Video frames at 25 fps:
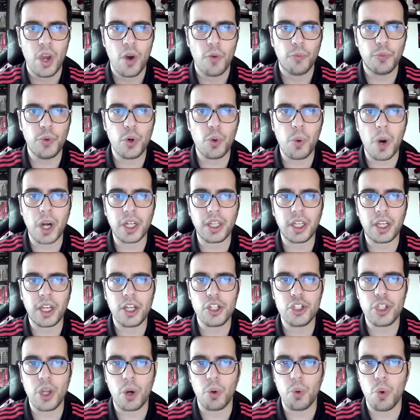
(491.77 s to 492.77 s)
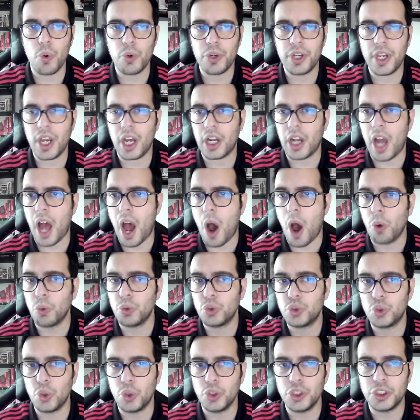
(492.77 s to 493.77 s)
Foi o guarda-redes Léo Guguiel
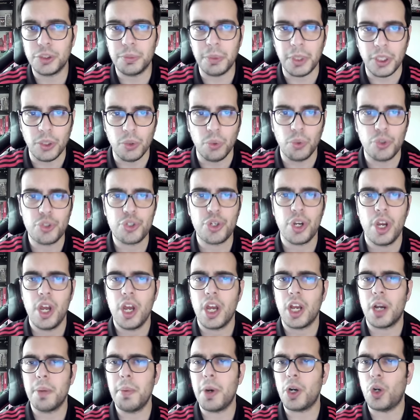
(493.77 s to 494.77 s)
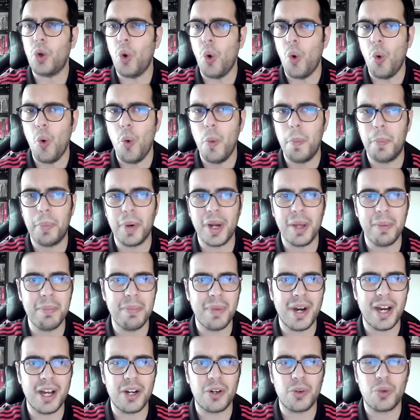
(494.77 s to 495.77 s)
aos 11 minutos que marcou o
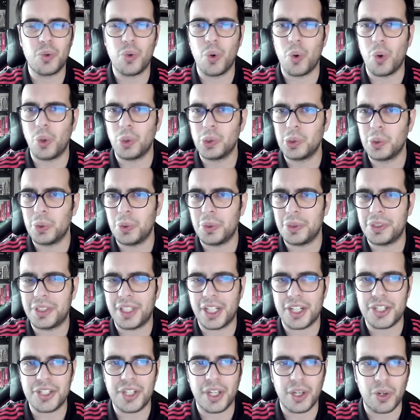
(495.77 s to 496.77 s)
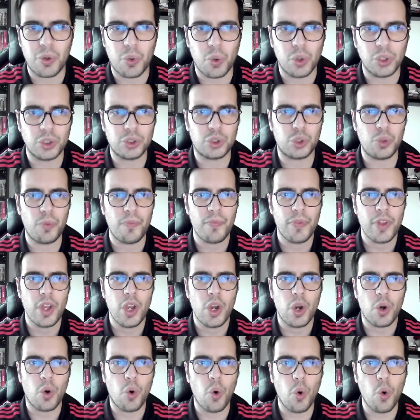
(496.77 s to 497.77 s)
primeiro golo deste encontro.
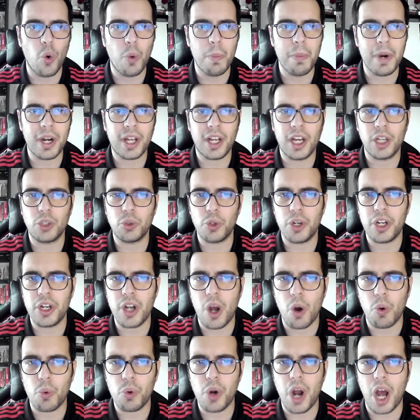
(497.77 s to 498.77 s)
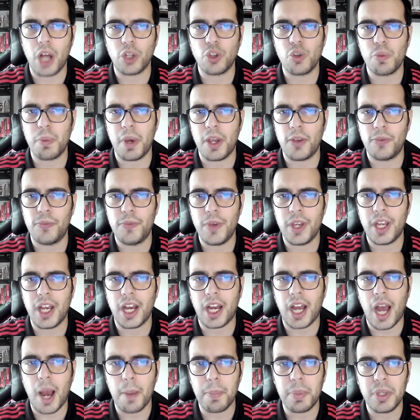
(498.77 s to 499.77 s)
Com o marcador inaugurado, o
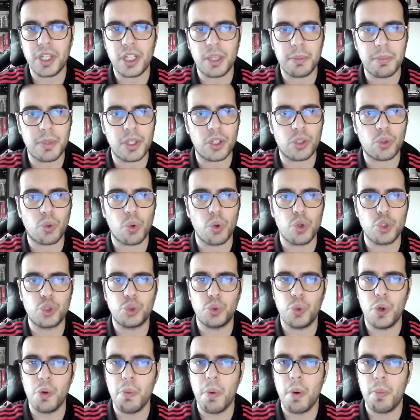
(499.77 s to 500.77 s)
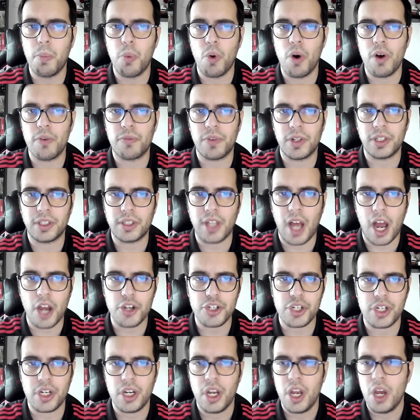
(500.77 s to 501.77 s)
Benfica rapidamente construiu uma boa
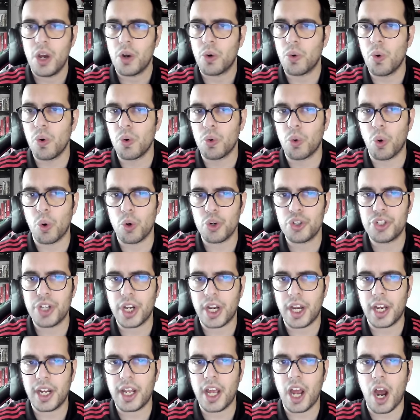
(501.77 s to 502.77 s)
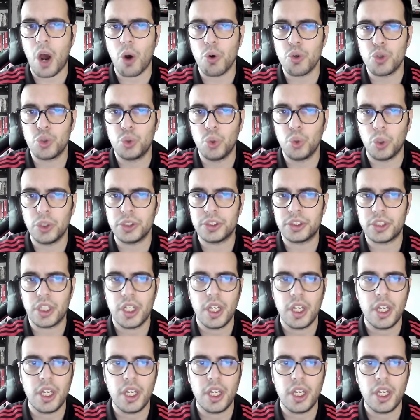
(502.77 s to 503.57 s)
vantagem, com gols de Jacaré aos 12